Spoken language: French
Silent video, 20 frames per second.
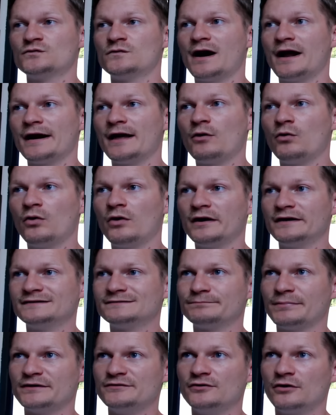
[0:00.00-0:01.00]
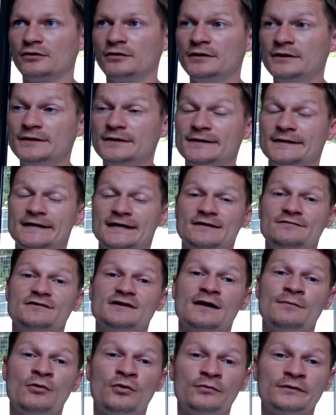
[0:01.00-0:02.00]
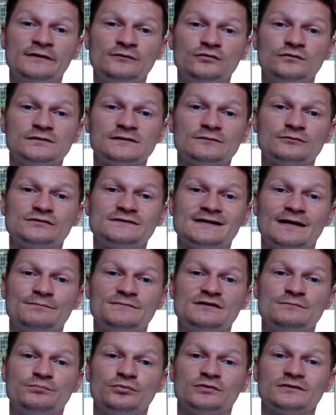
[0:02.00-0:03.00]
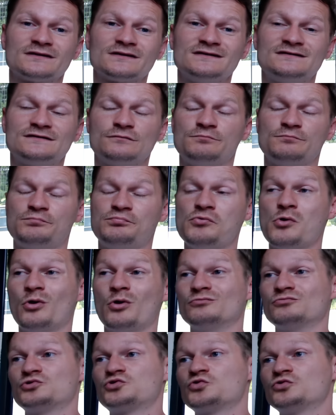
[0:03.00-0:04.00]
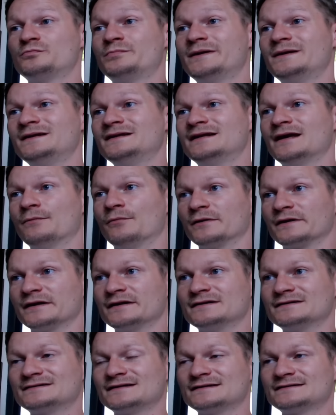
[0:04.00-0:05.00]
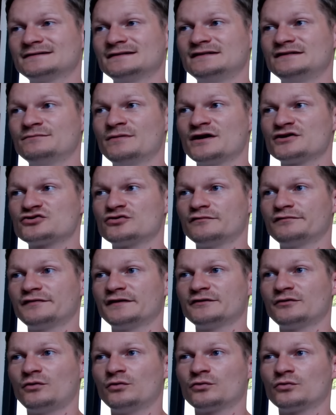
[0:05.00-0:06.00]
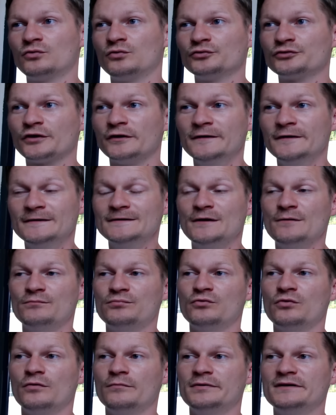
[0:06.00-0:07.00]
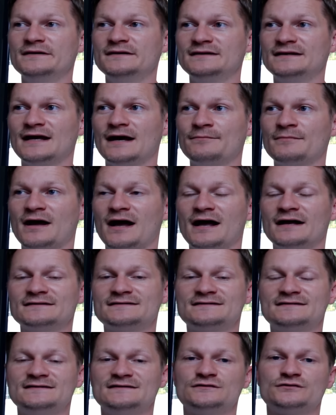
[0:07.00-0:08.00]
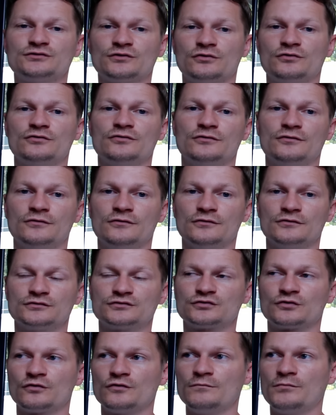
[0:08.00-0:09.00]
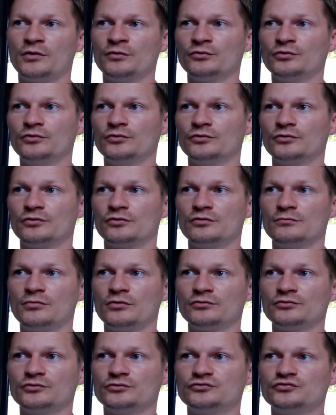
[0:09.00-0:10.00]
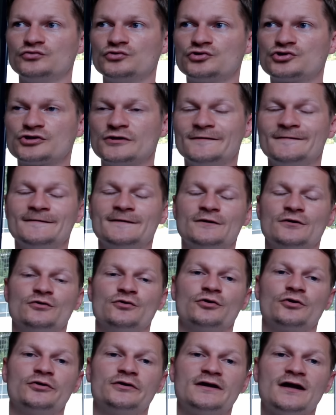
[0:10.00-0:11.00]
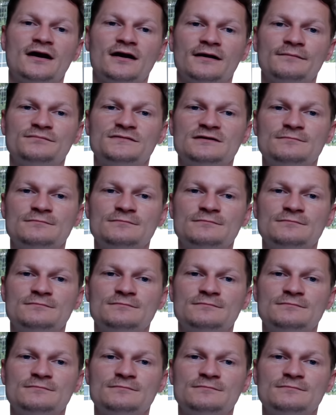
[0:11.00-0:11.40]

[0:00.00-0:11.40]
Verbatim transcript: à la Roja espagnole. Évidemment, on est tous aussi un petit peu tristes pour Jude Bellingham. Regardez ça, c'est l'image en fin de rencontre pour Bellingham assis sur le, sur le, banc, le banc de touche le regard un petit